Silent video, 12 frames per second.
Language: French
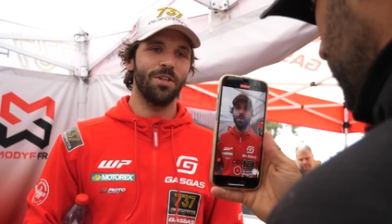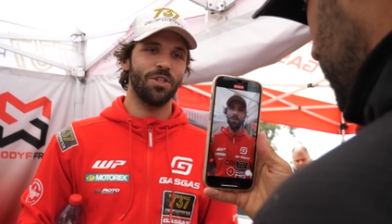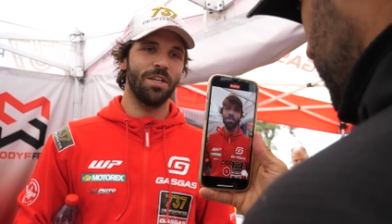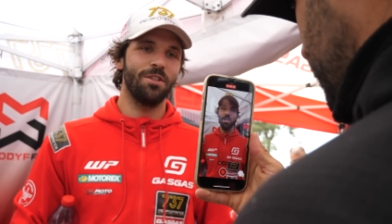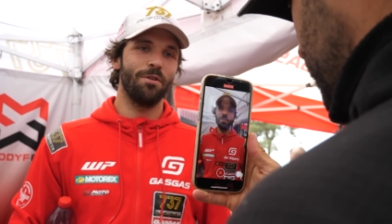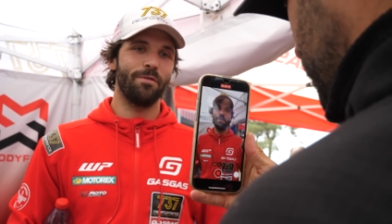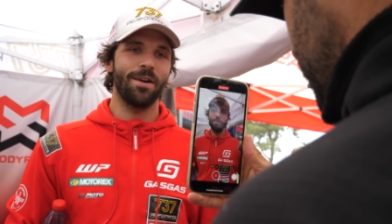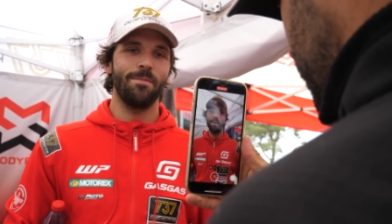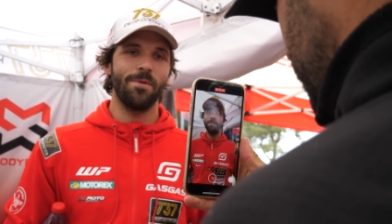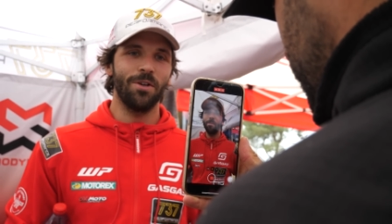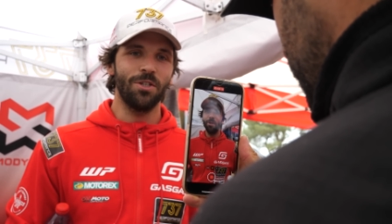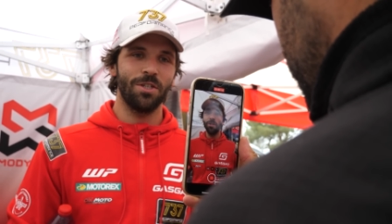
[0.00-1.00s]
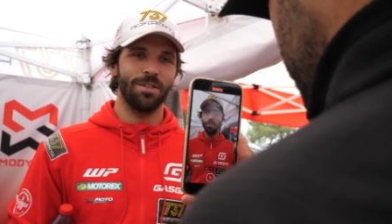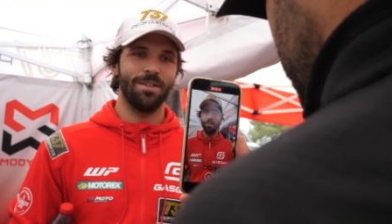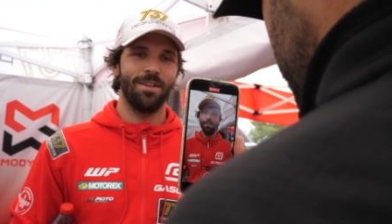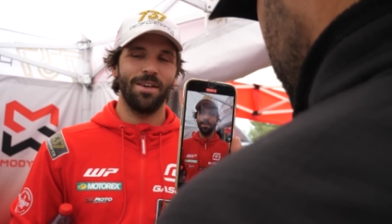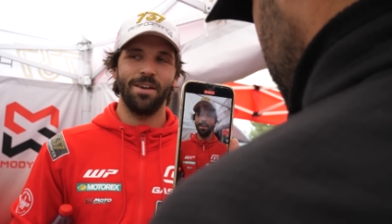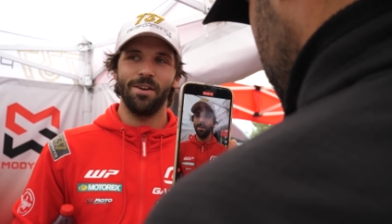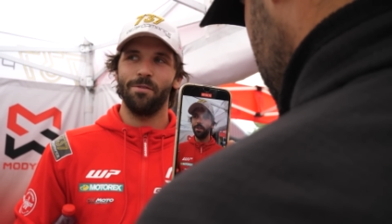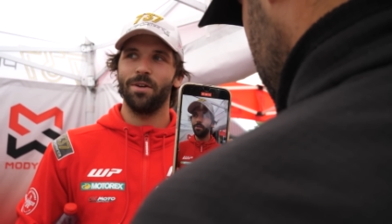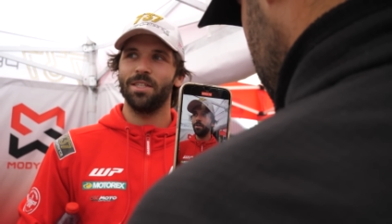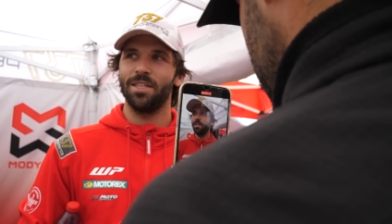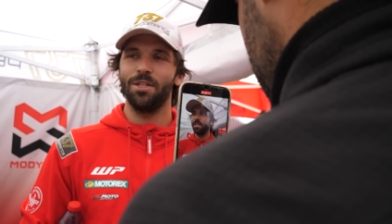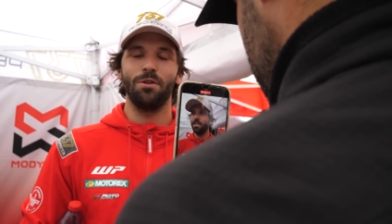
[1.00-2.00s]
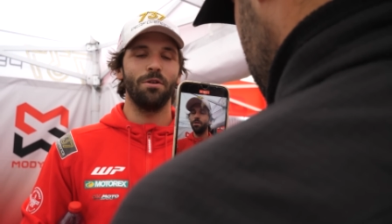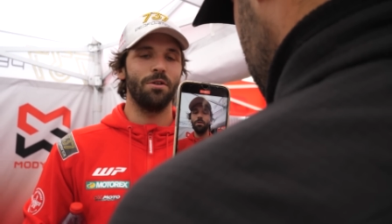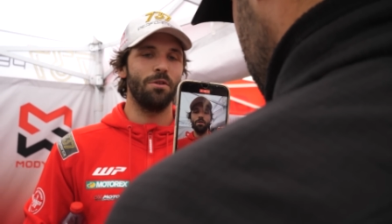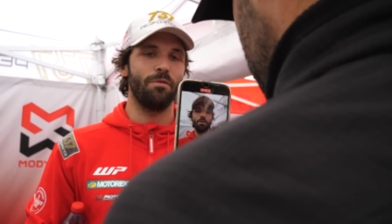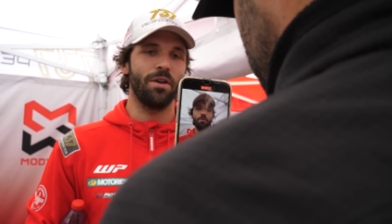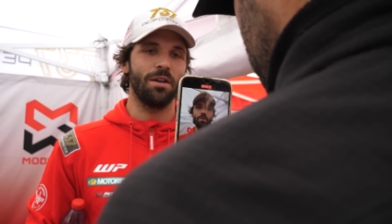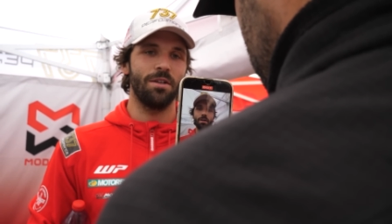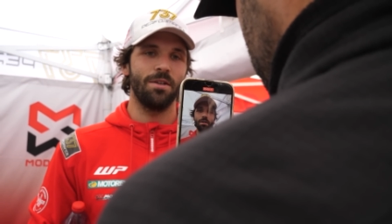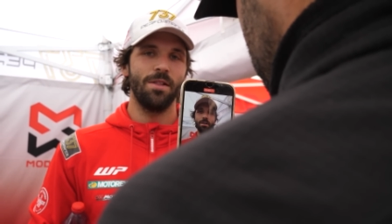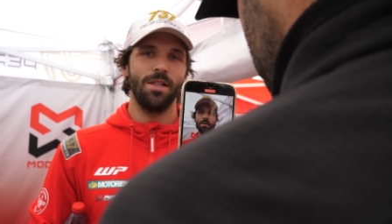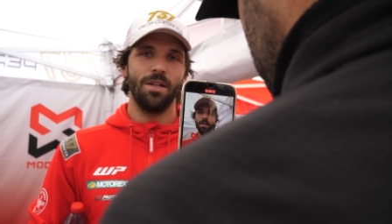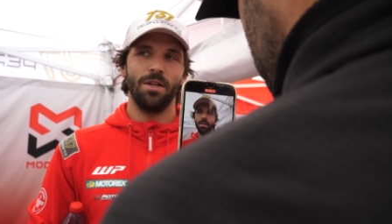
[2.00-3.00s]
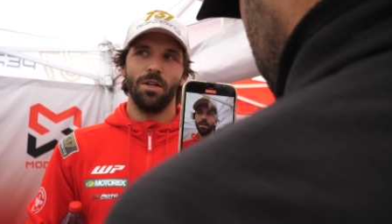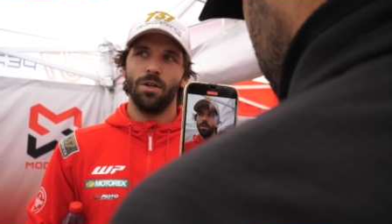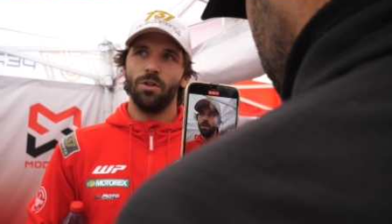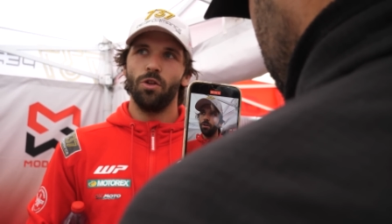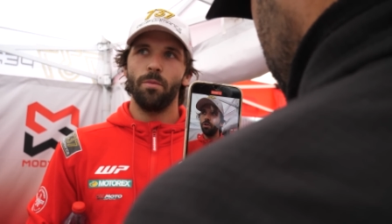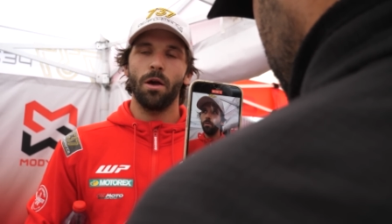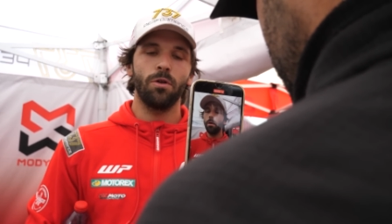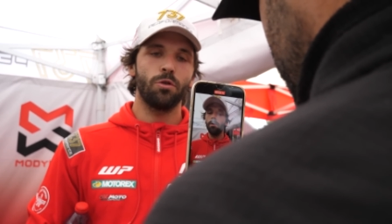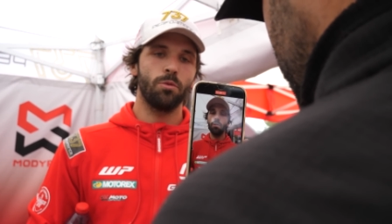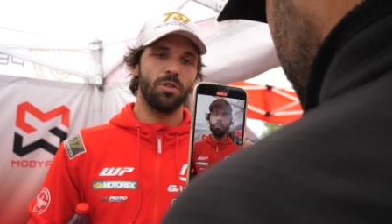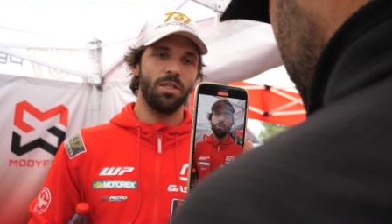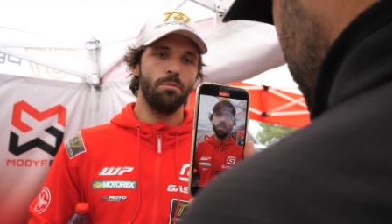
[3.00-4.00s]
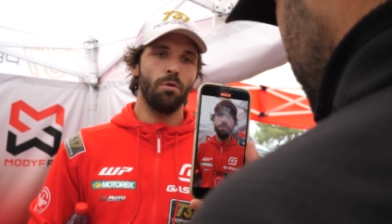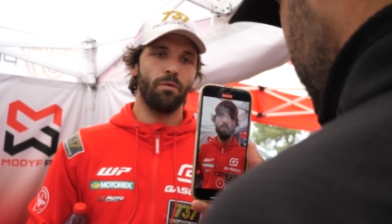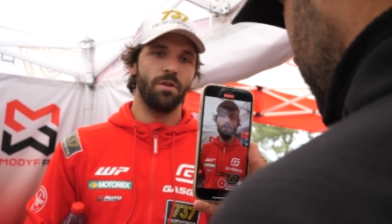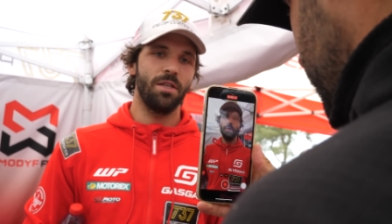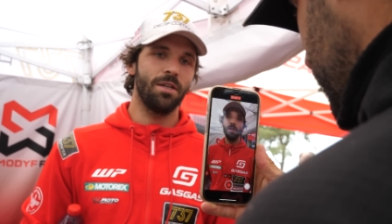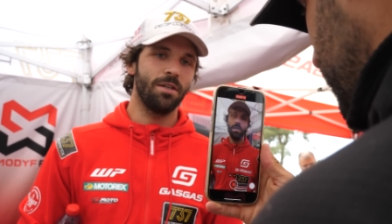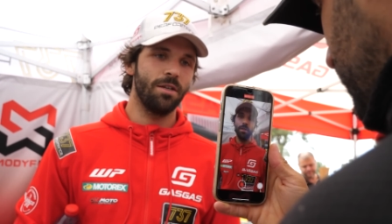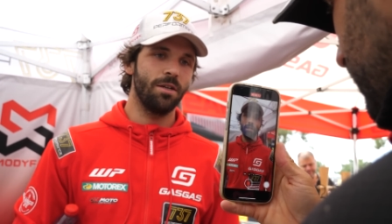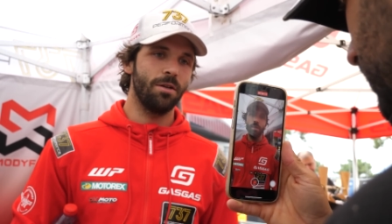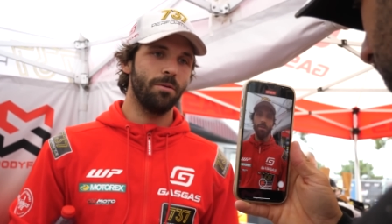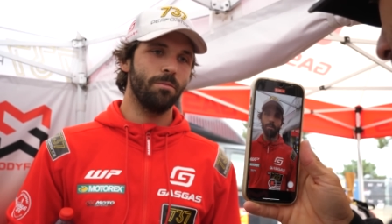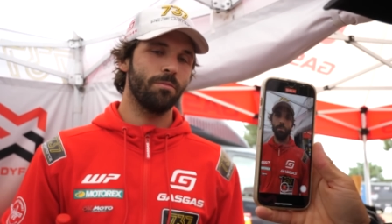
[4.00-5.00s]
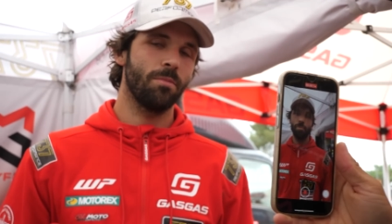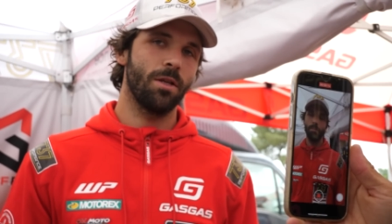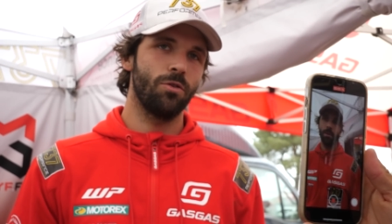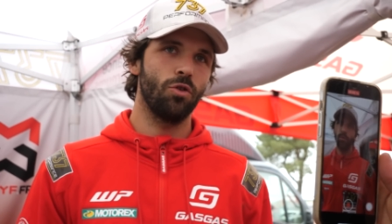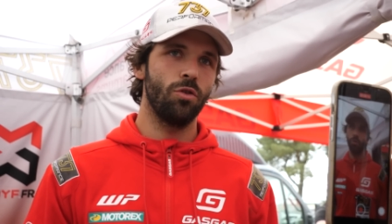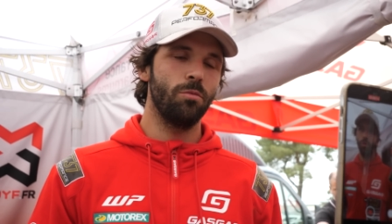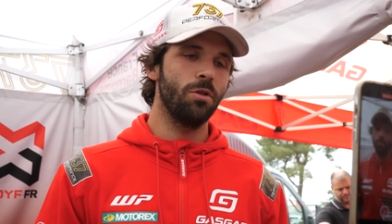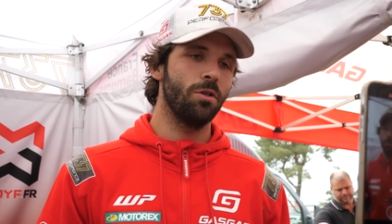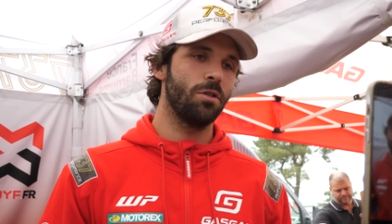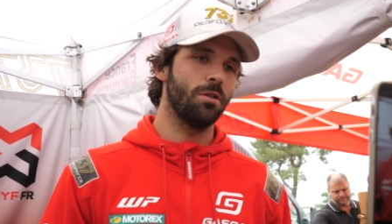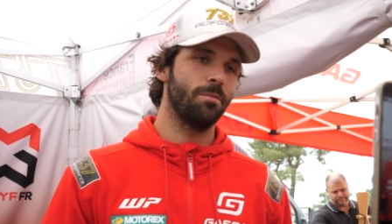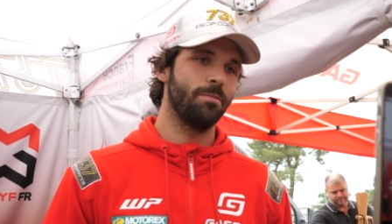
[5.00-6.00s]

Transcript: J'ai hâte de faire les manches et on va essayer de, faire le meilleur manche possible pour finir sur une bonne note.